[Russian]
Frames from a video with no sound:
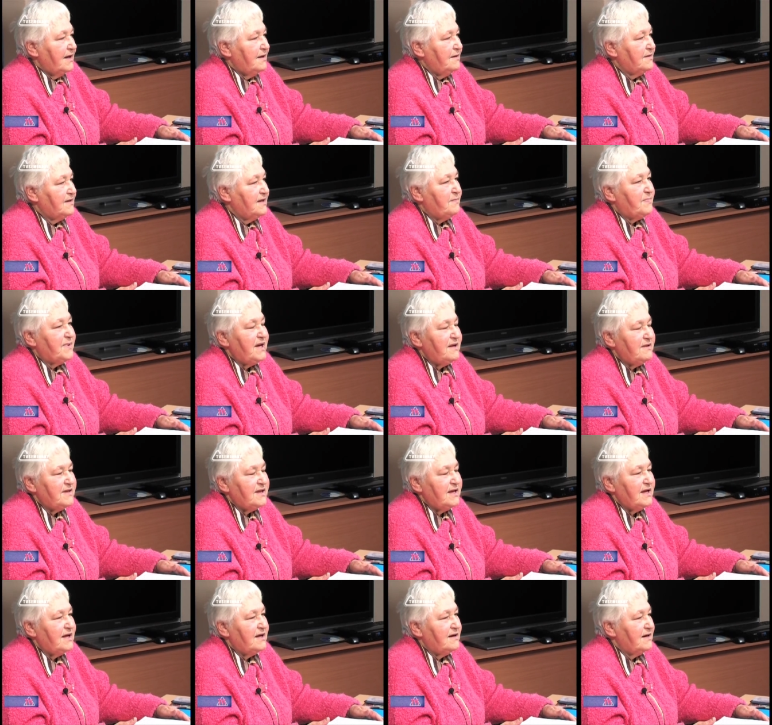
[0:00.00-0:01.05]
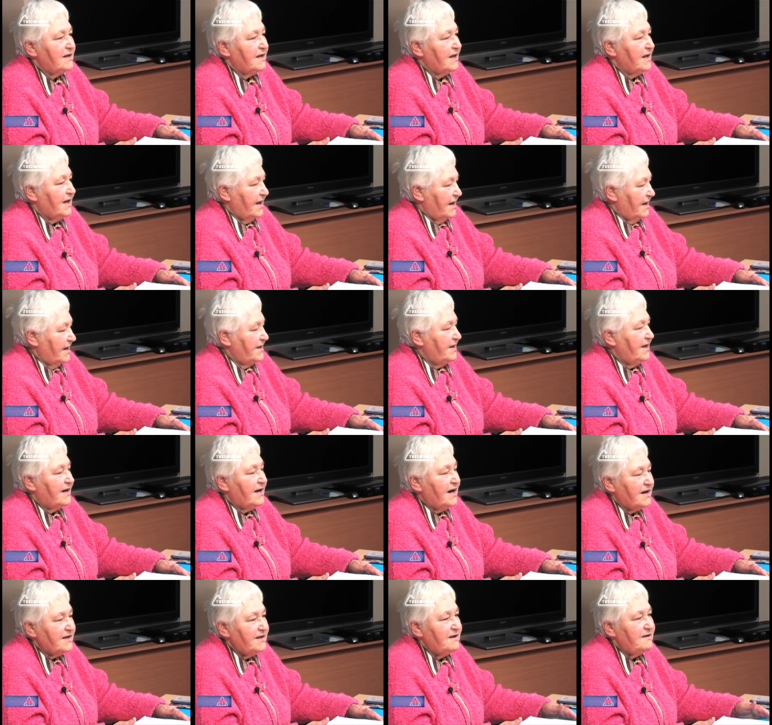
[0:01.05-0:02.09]
из депрессии
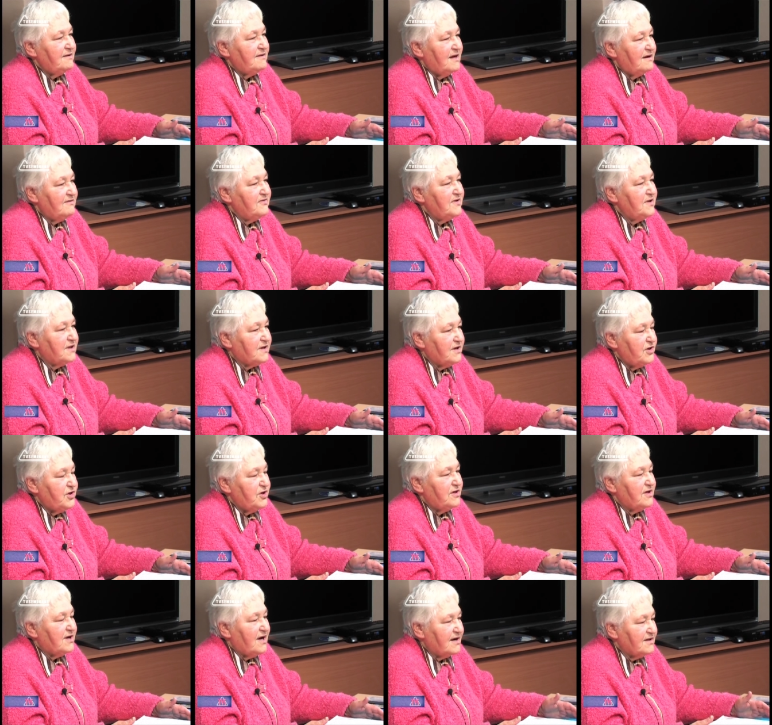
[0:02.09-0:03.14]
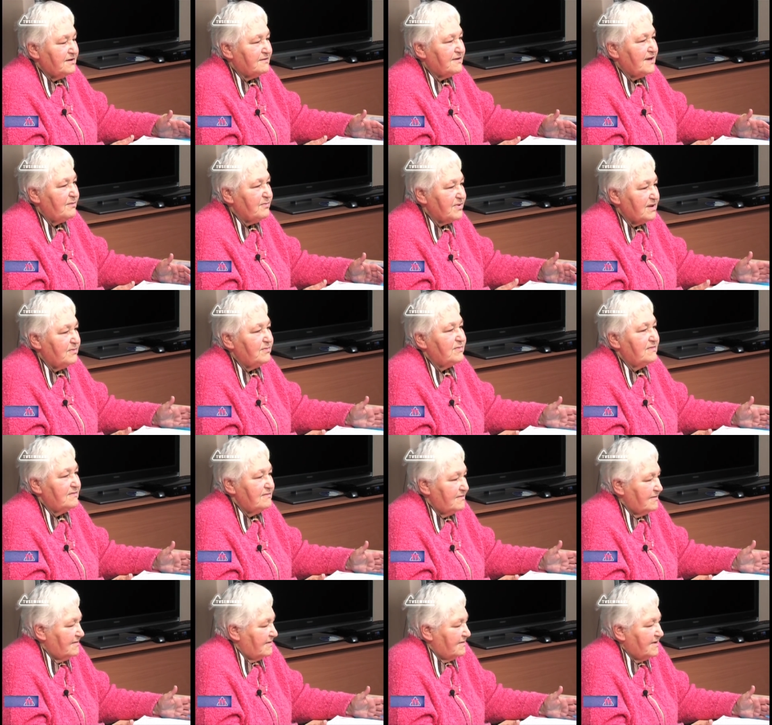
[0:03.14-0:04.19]
никак нельзя выскочить как-то сам, сам,
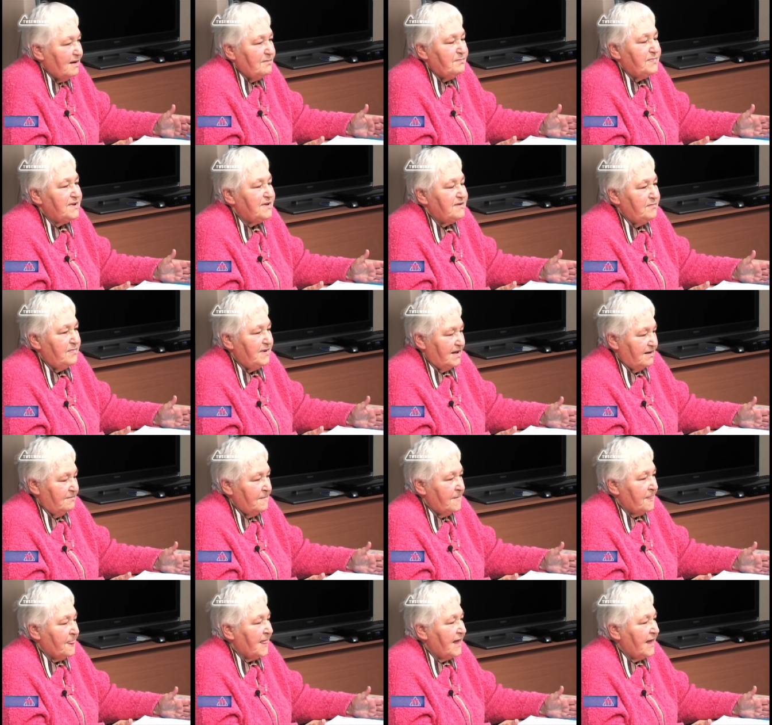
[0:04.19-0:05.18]
сам по себе.